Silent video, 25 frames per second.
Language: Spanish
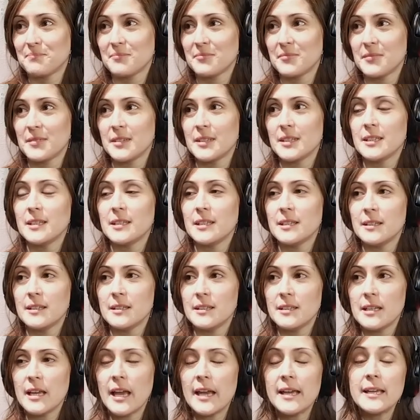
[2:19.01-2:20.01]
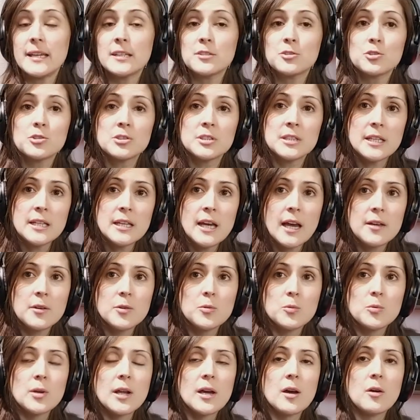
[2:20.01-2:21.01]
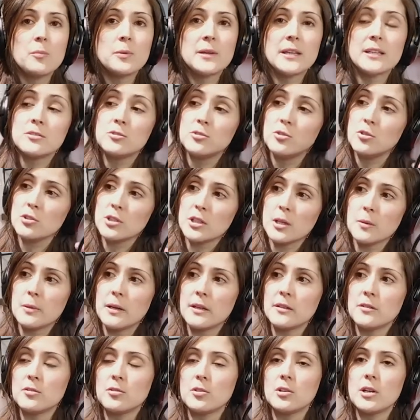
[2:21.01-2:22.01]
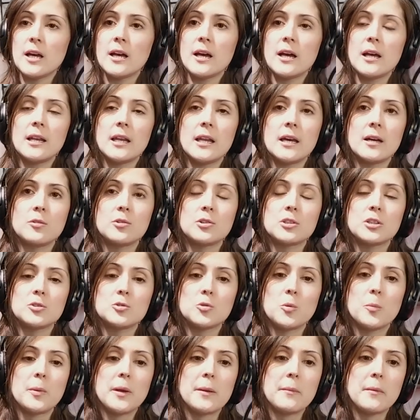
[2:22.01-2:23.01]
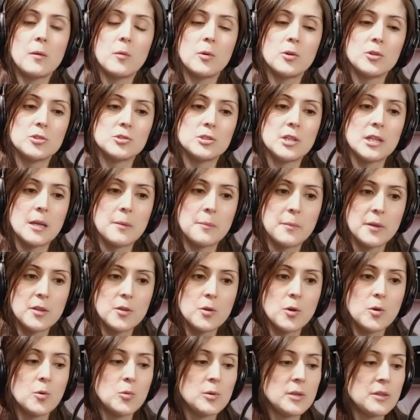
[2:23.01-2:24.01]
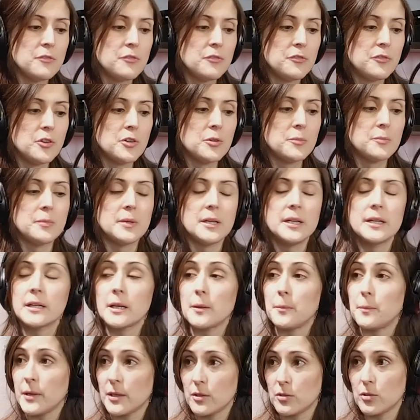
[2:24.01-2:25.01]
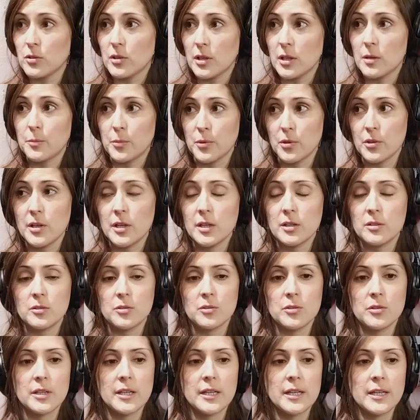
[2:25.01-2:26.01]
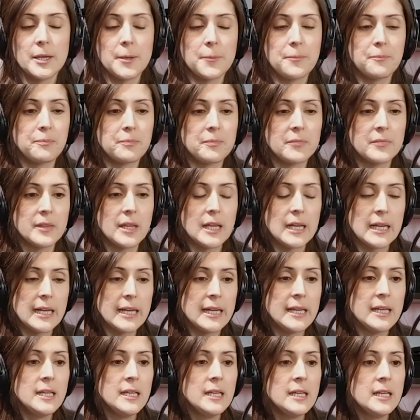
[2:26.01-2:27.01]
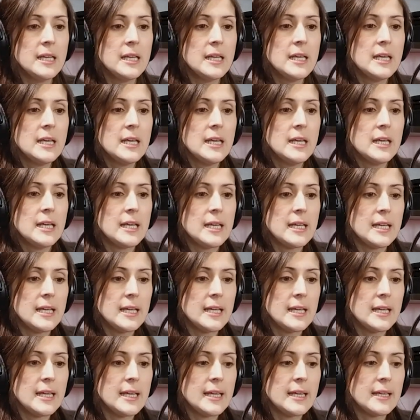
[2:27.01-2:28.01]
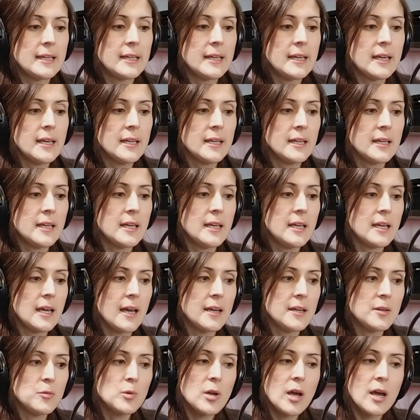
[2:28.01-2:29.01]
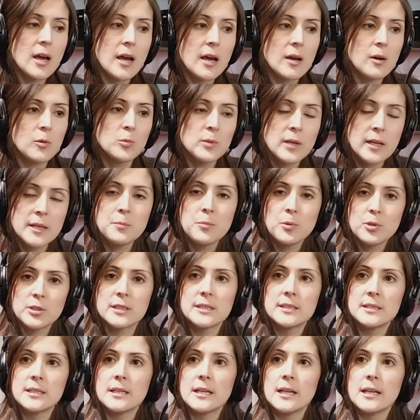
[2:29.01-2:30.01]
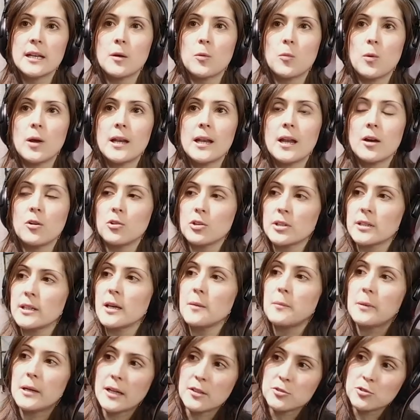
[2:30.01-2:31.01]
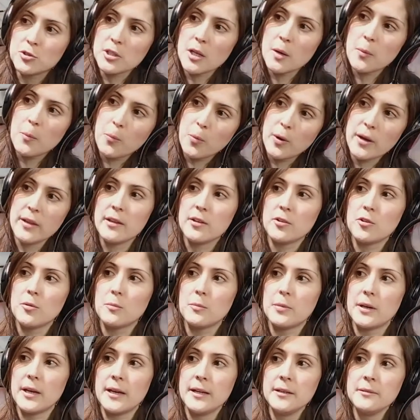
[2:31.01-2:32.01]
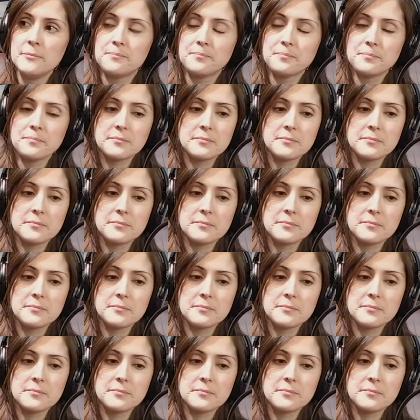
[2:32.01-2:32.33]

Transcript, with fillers: De acuerdo. Y ahí eso sí hay una objeción que planteó la, Corte Suprema cuando se le pidió un informe respecto del proyecto de, ley, eh, que es que hay una, una hipótesis en la cual la Corte de Apelaciones puede nombrar